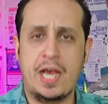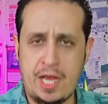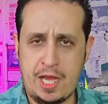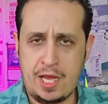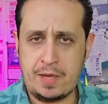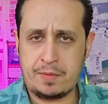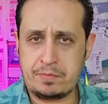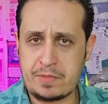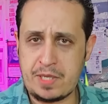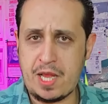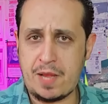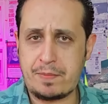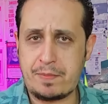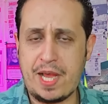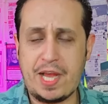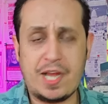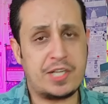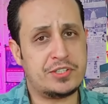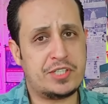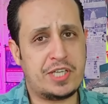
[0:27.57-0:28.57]
اما
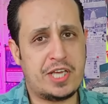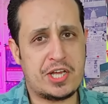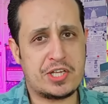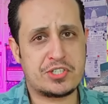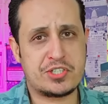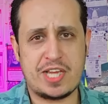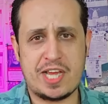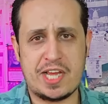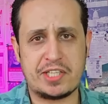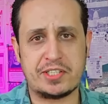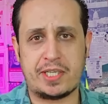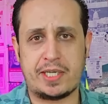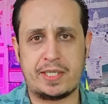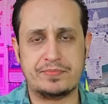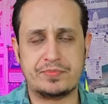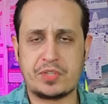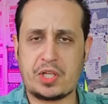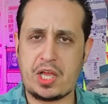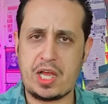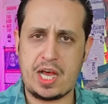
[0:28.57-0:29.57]
بعد يا
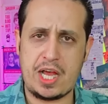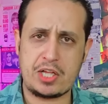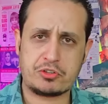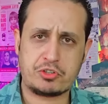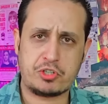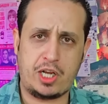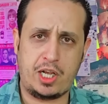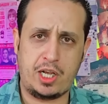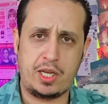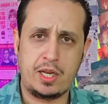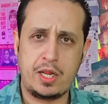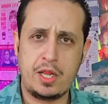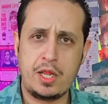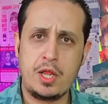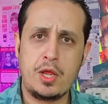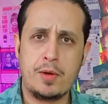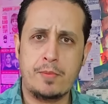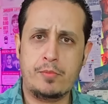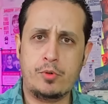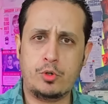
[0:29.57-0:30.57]
سادة قاتل
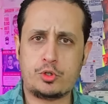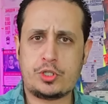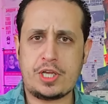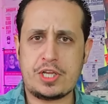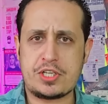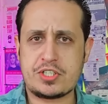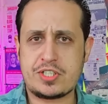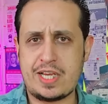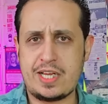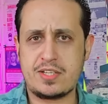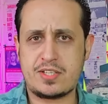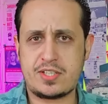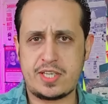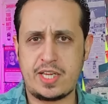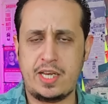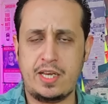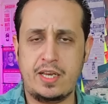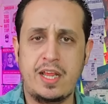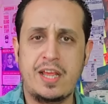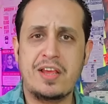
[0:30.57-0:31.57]

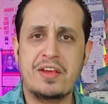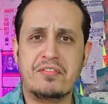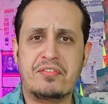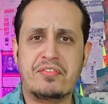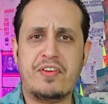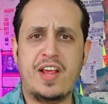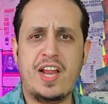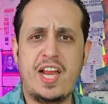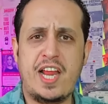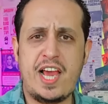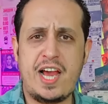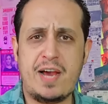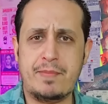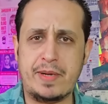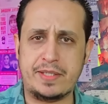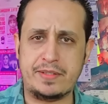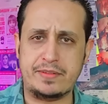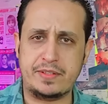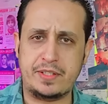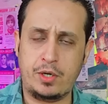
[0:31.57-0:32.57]
متسلسل في
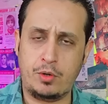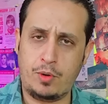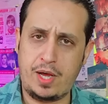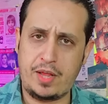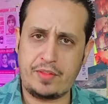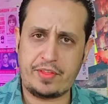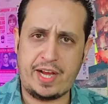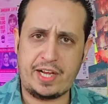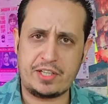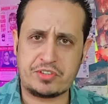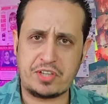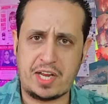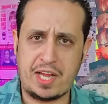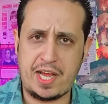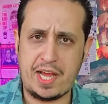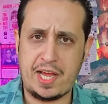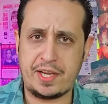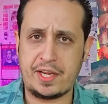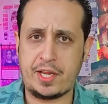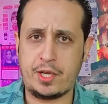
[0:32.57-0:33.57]
اليمن الواضح حتى
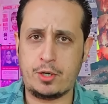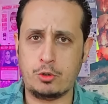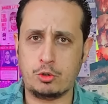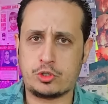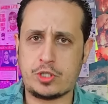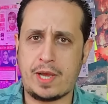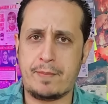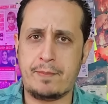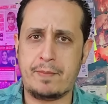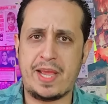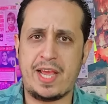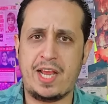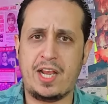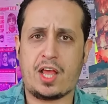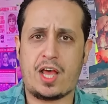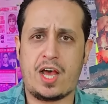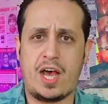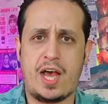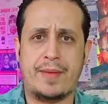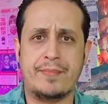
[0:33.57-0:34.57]
الان انه تم
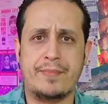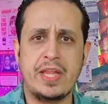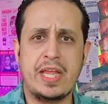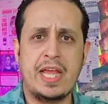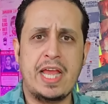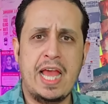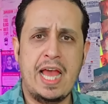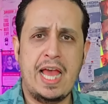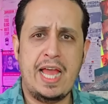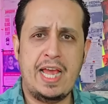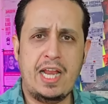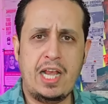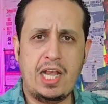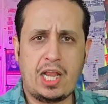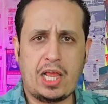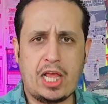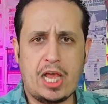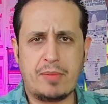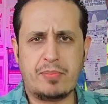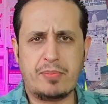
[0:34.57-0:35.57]
القاء
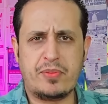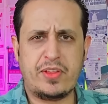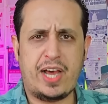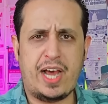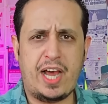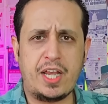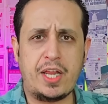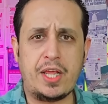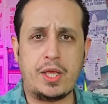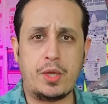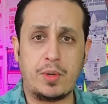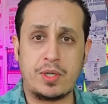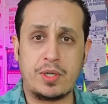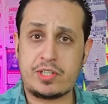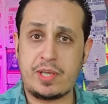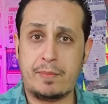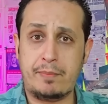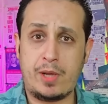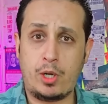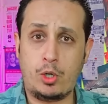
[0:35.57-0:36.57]
القبض عليه
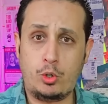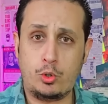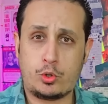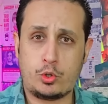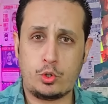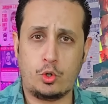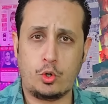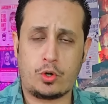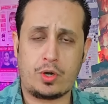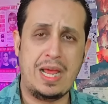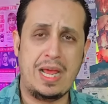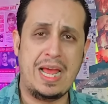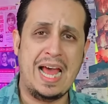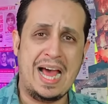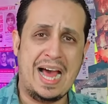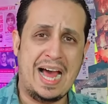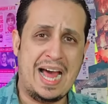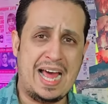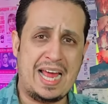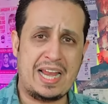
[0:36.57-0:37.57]
وتم العثور
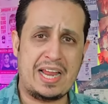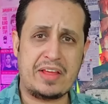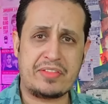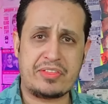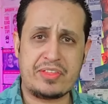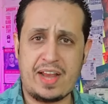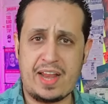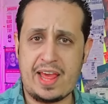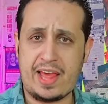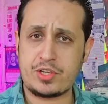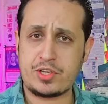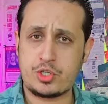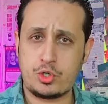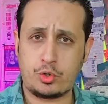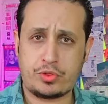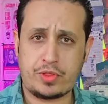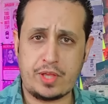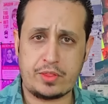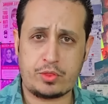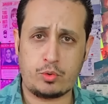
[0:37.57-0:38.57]
على ثلاث
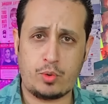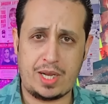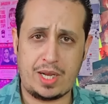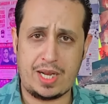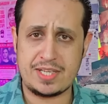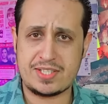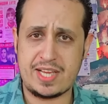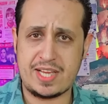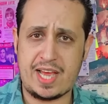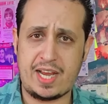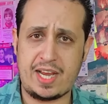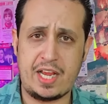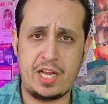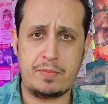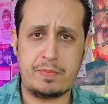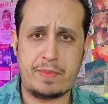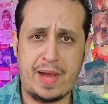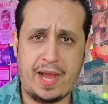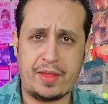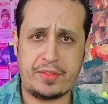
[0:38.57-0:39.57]
جثث ولا زال
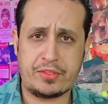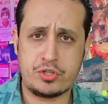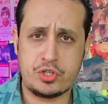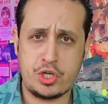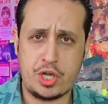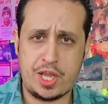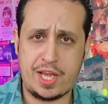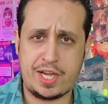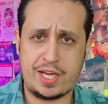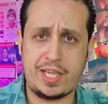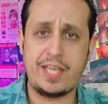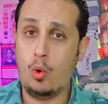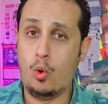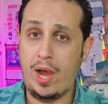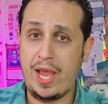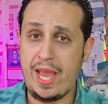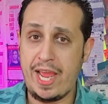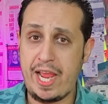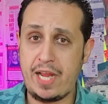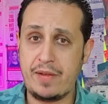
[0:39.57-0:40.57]
البحث جاري
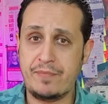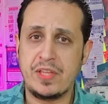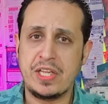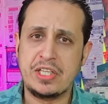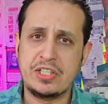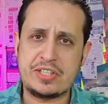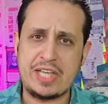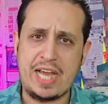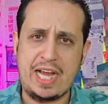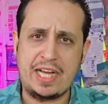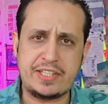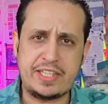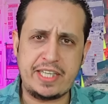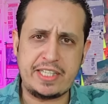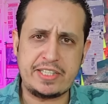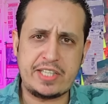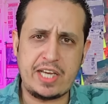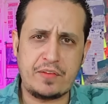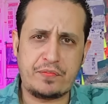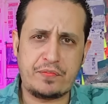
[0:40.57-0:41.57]
وين
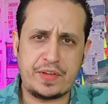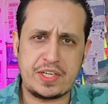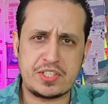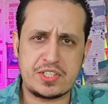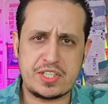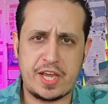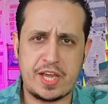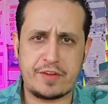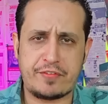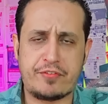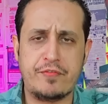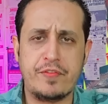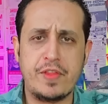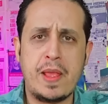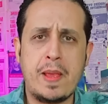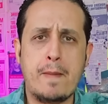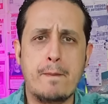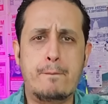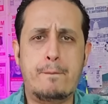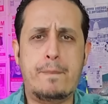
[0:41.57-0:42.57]
تحديدا في صرف
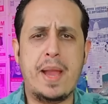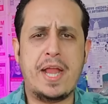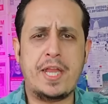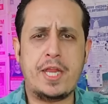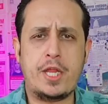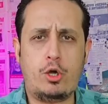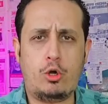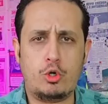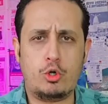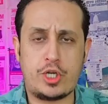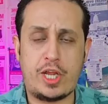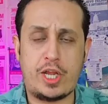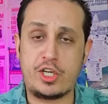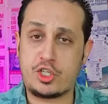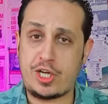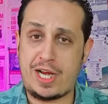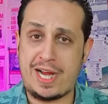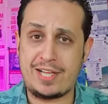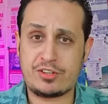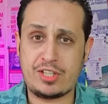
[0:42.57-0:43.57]
بني
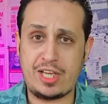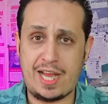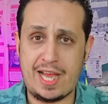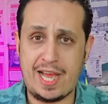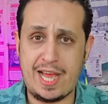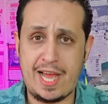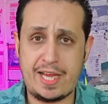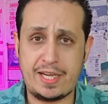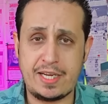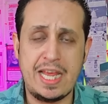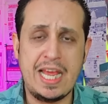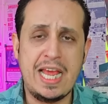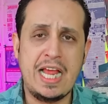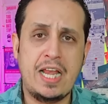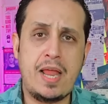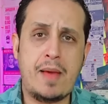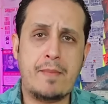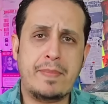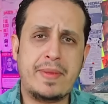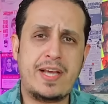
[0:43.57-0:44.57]
حشيش حتى الآن
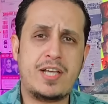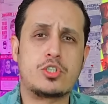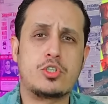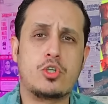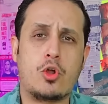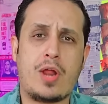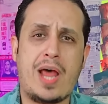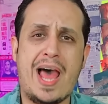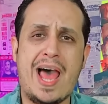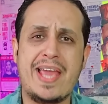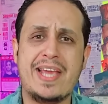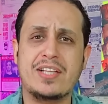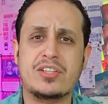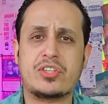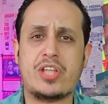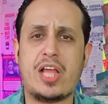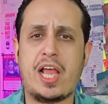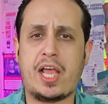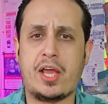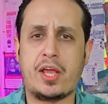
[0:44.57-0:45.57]
لم يصدر أي
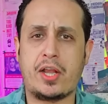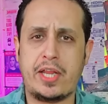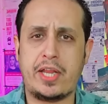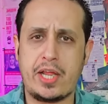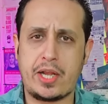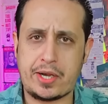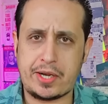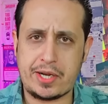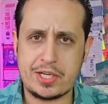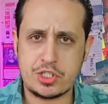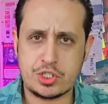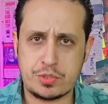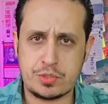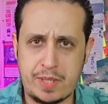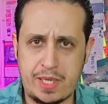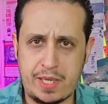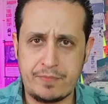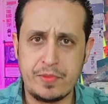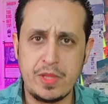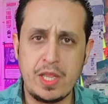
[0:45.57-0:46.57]
تقرير
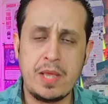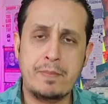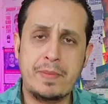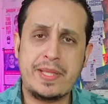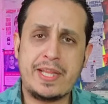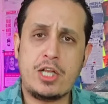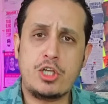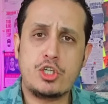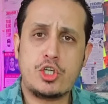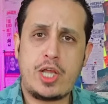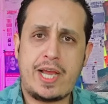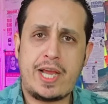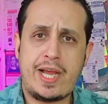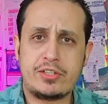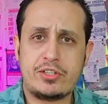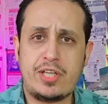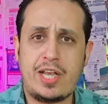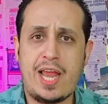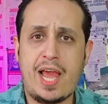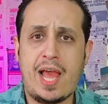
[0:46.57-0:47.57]
رسمي من
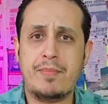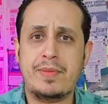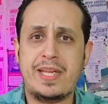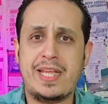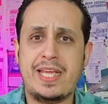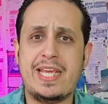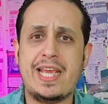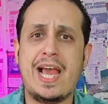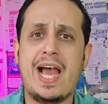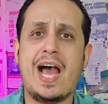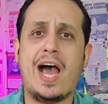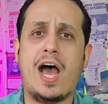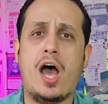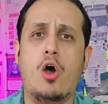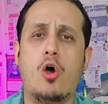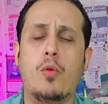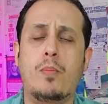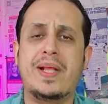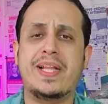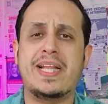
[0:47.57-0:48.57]
الجهات الأمنية
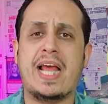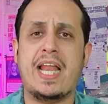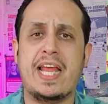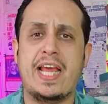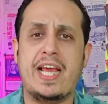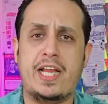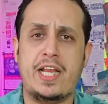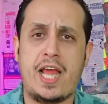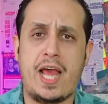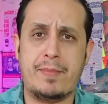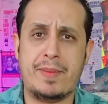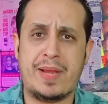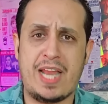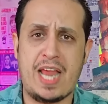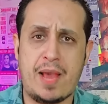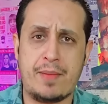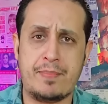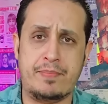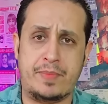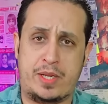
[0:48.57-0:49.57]
أو من الإعلام
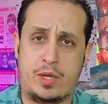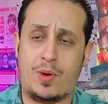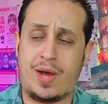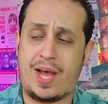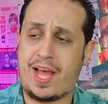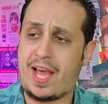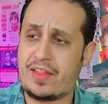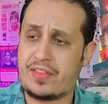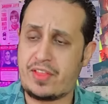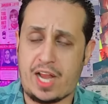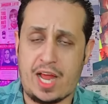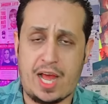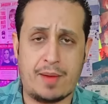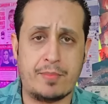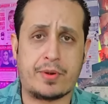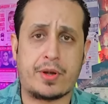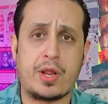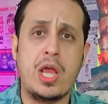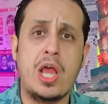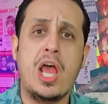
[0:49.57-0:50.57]
الأبني وهذا
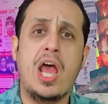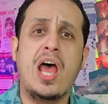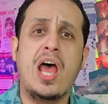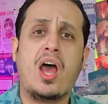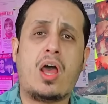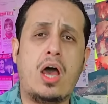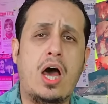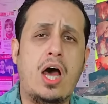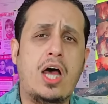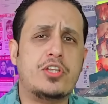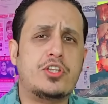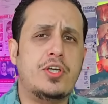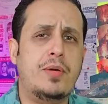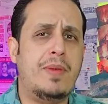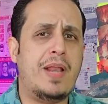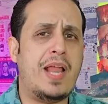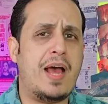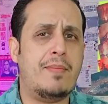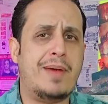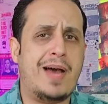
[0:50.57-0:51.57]
الأمر
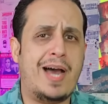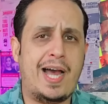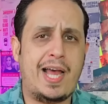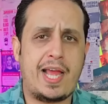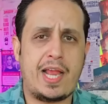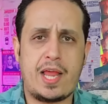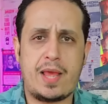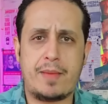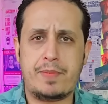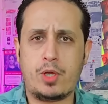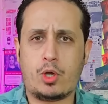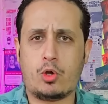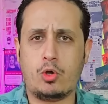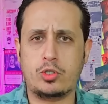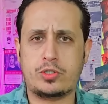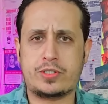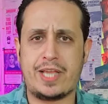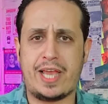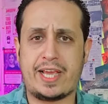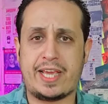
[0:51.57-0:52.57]
قادم لا محالة
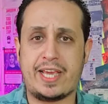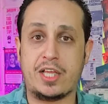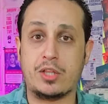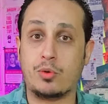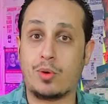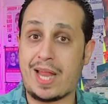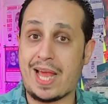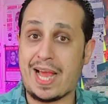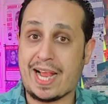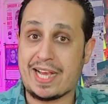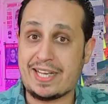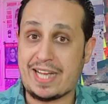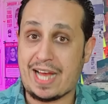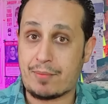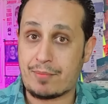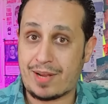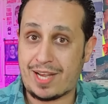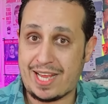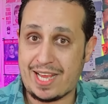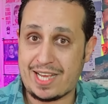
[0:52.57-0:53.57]
بكل تأكيد ولكن
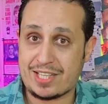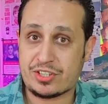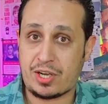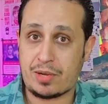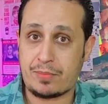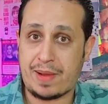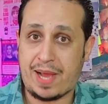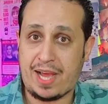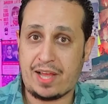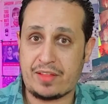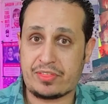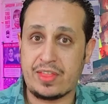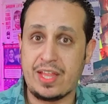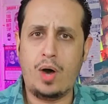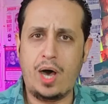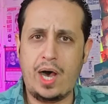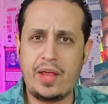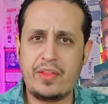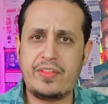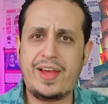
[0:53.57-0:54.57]
عملية البحث
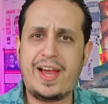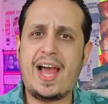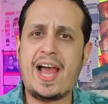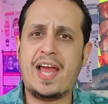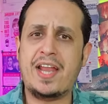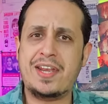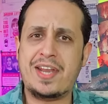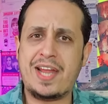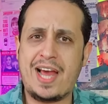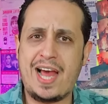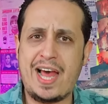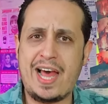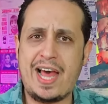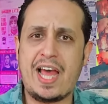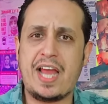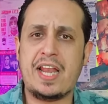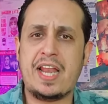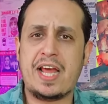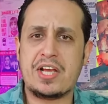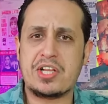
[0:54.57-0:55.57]
واضح
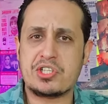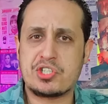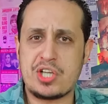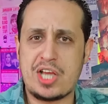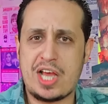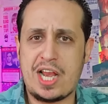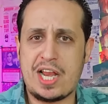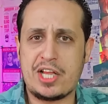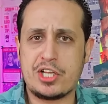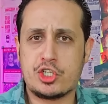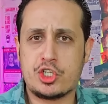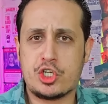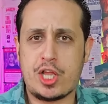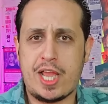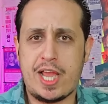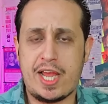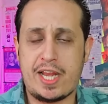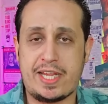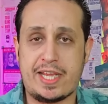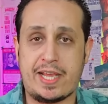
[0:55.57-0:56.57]
أنها لا زالت
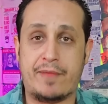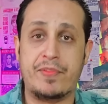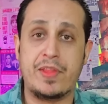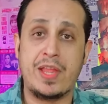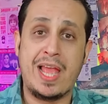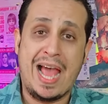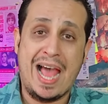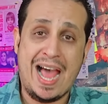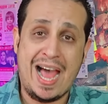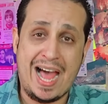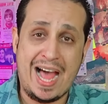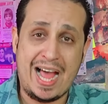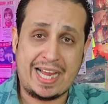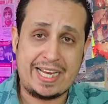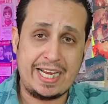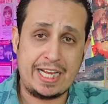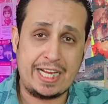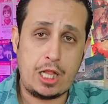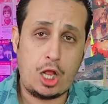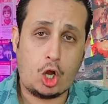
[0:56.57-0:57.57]
جارية
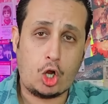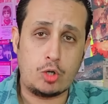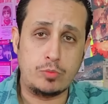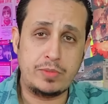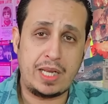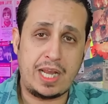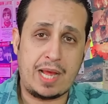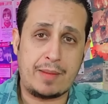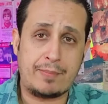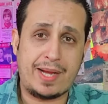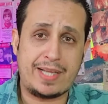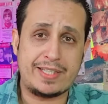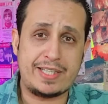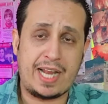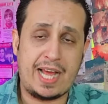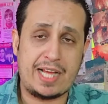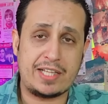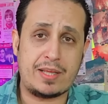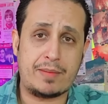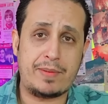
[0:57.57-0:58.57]
أأكد لكم
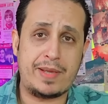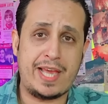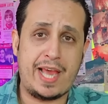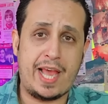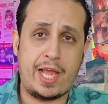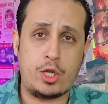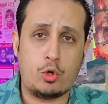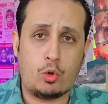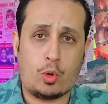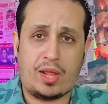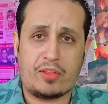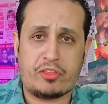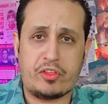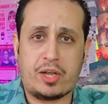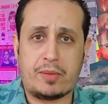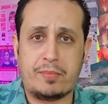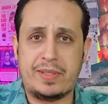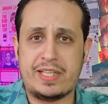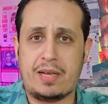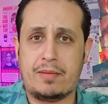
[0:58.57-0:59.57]
للأمانة الأدبية أنه
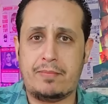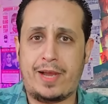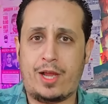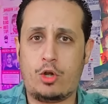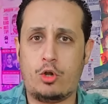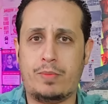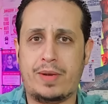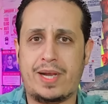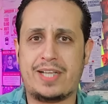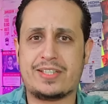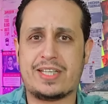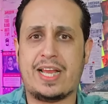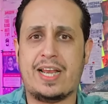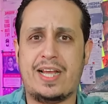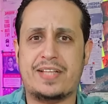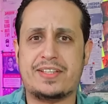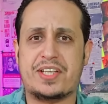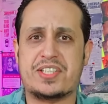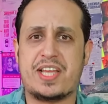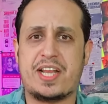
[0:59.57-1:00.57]
كثير من المعلومات
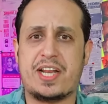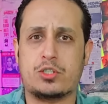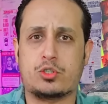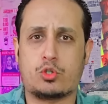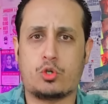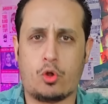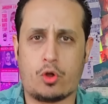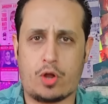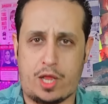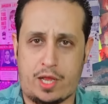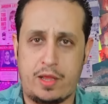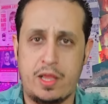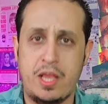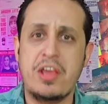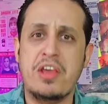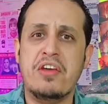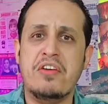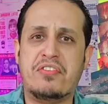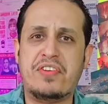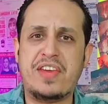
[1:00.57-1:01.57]
التي سنذكرها
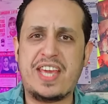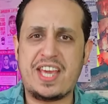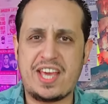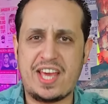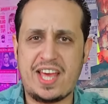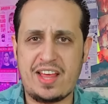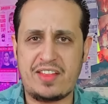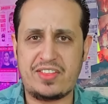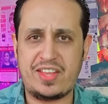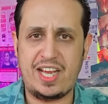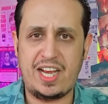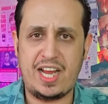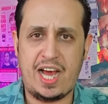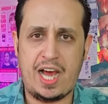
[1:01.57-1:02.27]
في هذه